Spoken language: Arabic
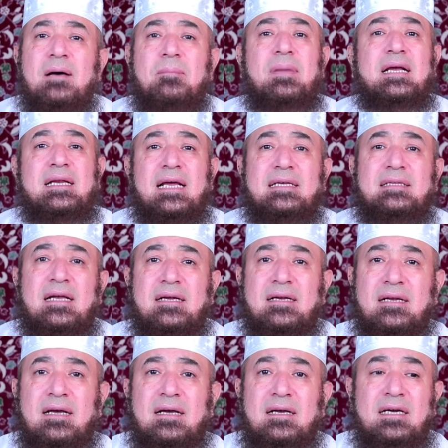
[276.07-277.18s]
بين يدي
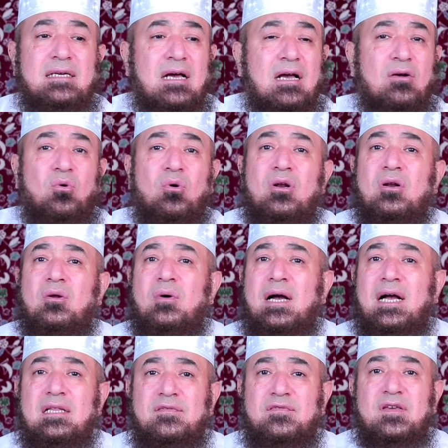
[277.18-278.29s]
الله إحنا كل
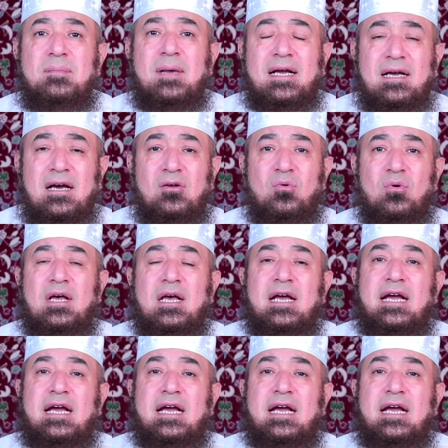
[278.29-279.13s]
واحد في مكانه